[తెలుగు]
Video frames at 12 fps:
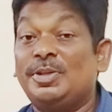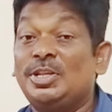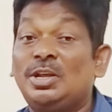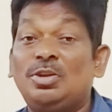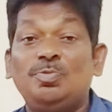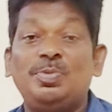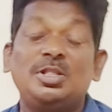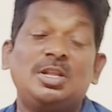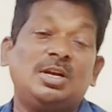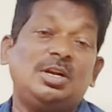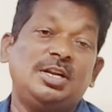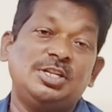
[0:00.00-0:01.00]
పదహారు
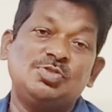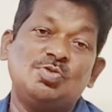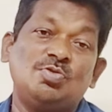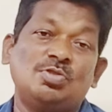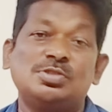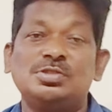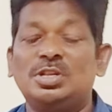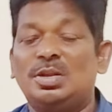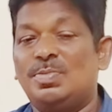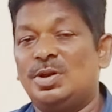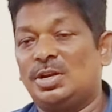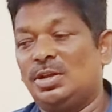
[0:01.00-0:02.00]
రూపాయల దాకా డిస్కౌంట్ వస్తుంది
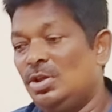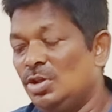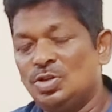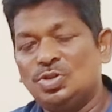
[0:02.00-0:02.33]
అనమాట